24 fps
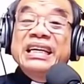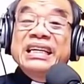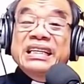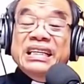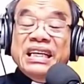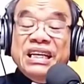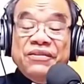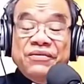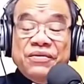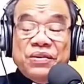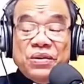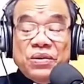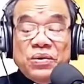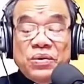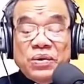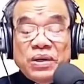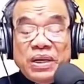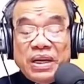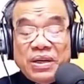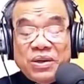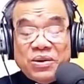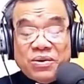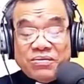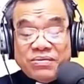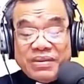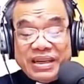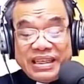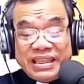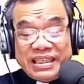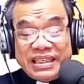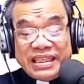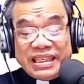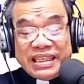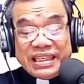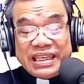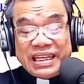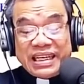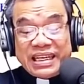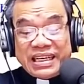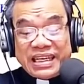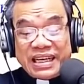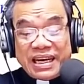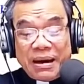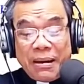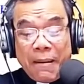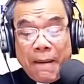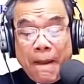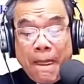Thánh Phaolô Đệ Lục đã chỉ ra
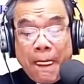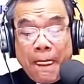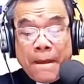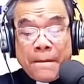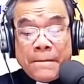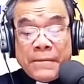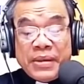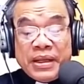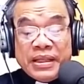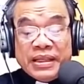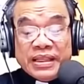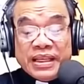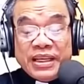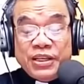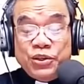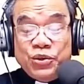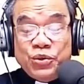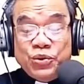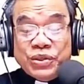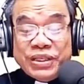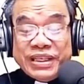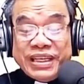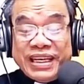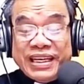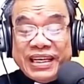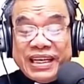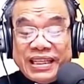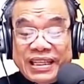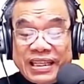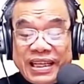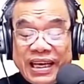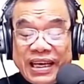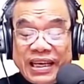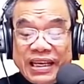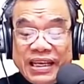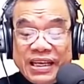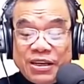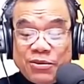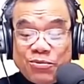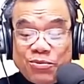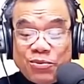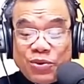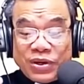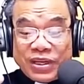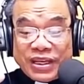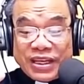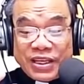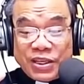rằng Thánh Giuse đã thể
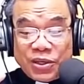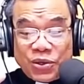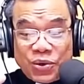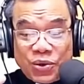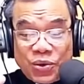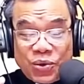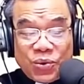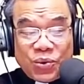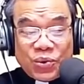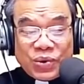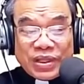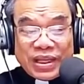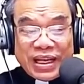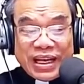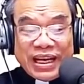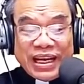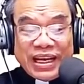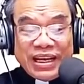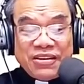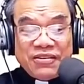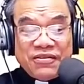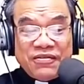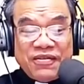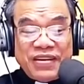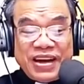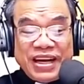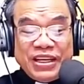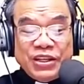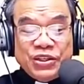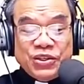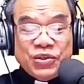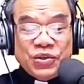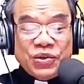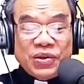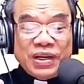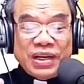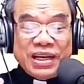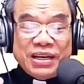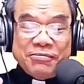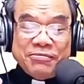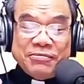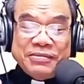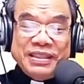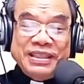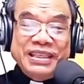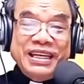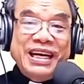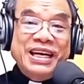hiện một cách cụ thể vai trò làm
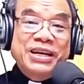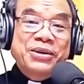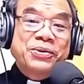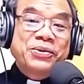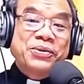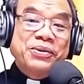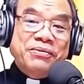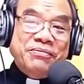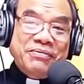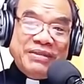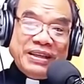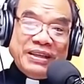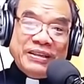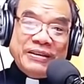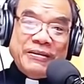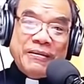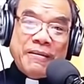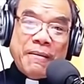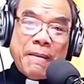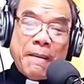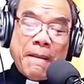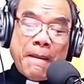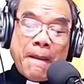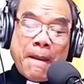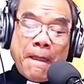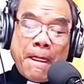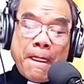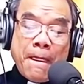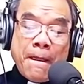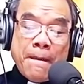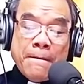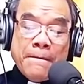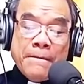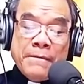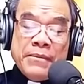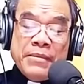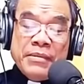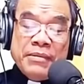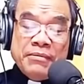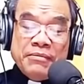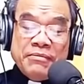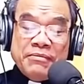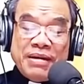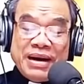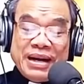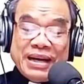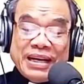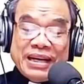cha của mình
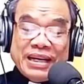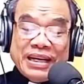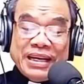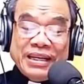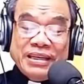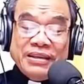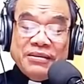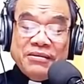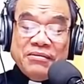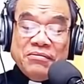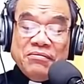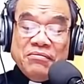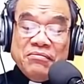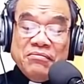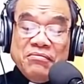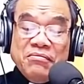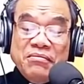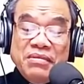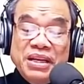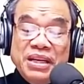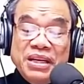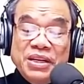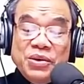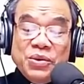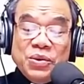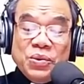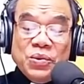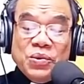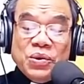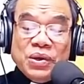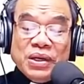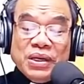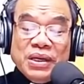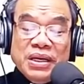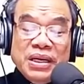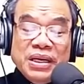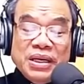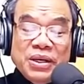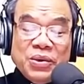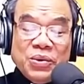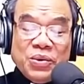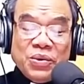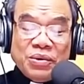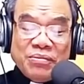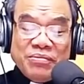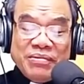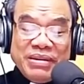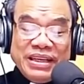bằng cách biến cuộc đời
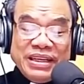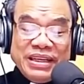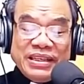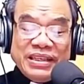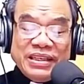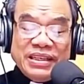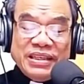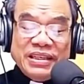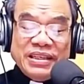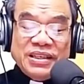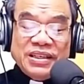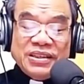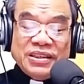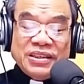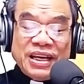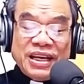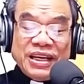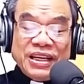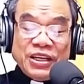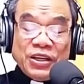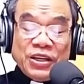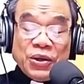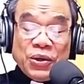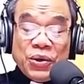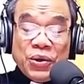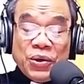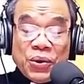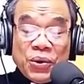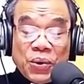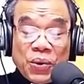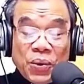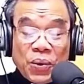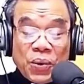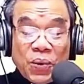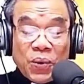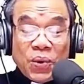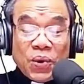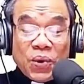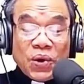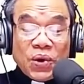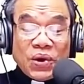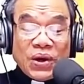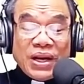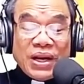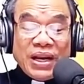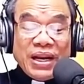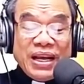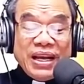của mình trở thành
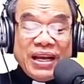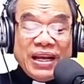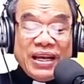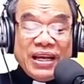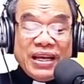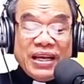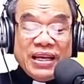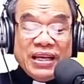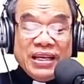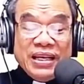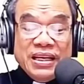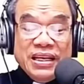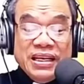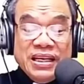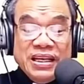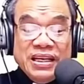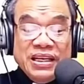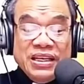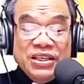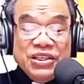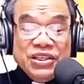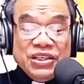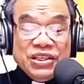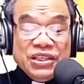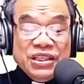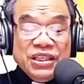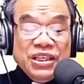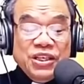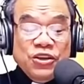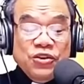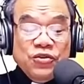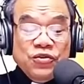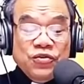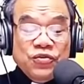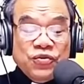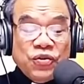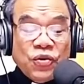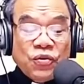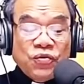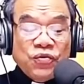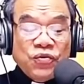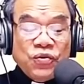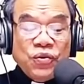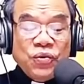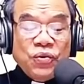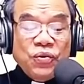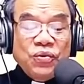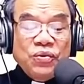của lễ hy sinh phục
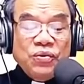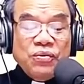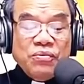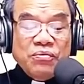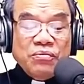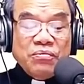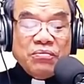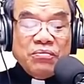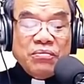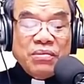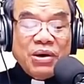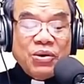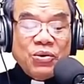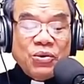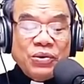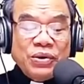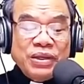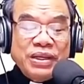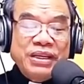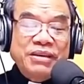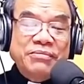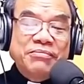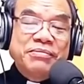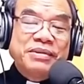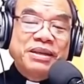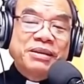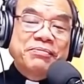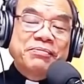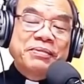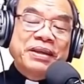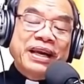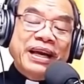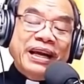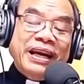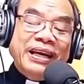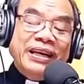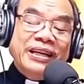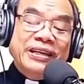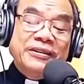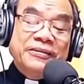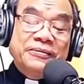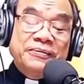vụ mầu nhiệm nhập thể